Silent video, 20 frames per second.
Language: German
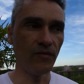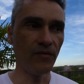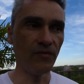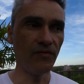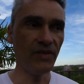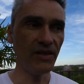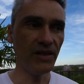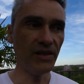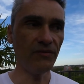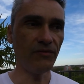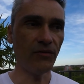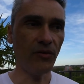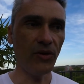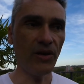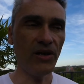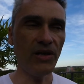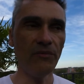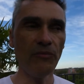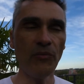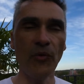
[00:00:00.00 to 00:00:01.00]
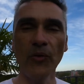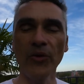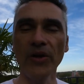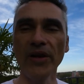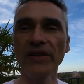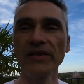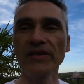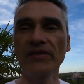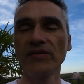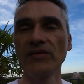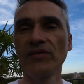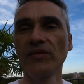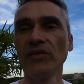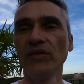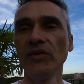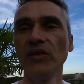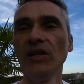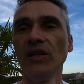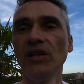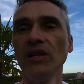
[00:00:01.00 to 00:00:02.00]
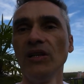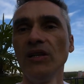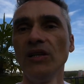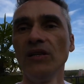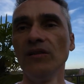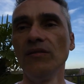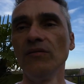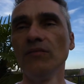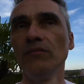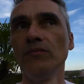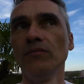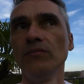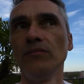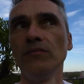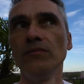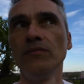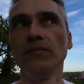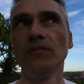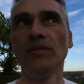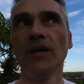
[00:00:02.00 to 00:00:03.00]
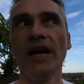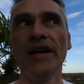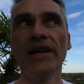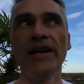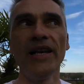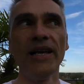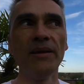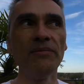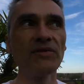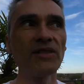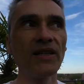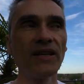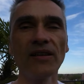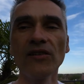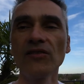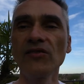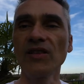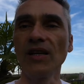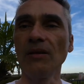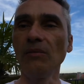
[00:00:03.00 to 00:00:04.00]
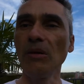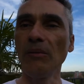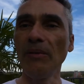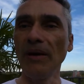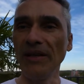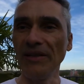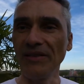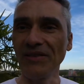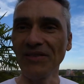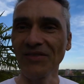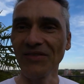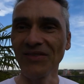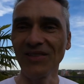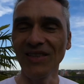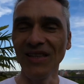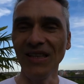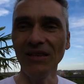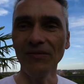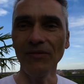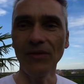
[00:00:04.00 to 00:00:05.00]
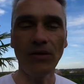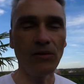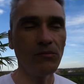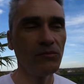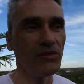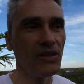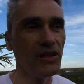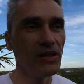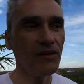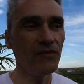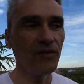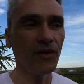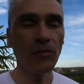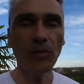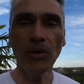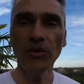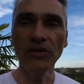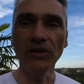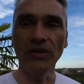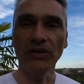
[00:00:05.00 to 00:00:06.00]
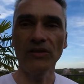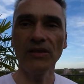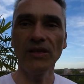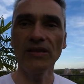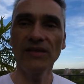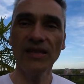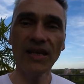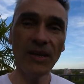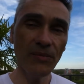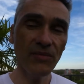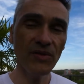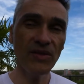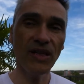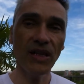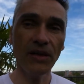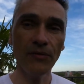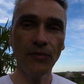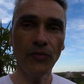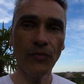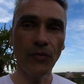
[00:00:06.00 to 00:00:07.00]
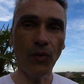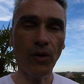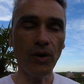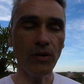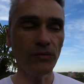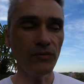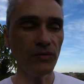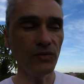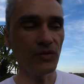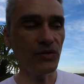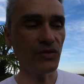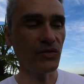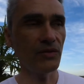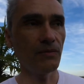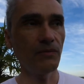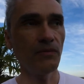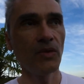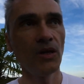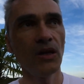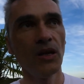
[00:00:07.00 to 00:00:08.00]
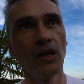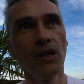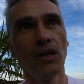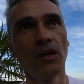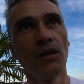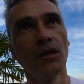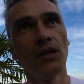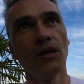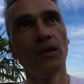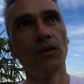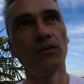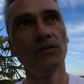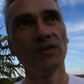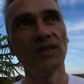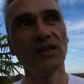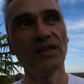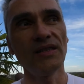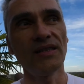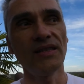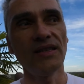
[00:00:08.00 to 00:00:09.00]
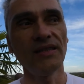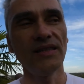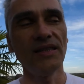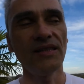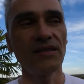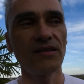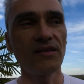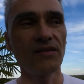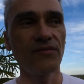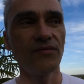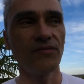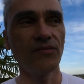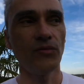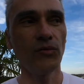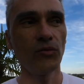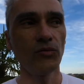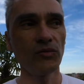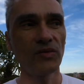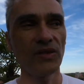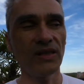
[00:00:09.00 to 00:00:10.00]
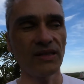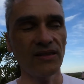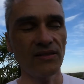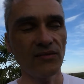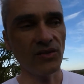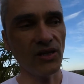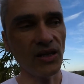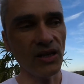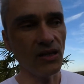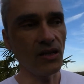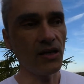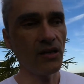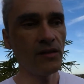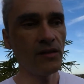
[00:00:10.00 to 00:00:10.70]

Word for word: wir wollen möglichst eine lebenslange Zusammenarbeit. Ja, warum, ne, warum auch nicht? Das gibt es nach wie vor und, ähm, und das ist halt das, wo du sagst, okay,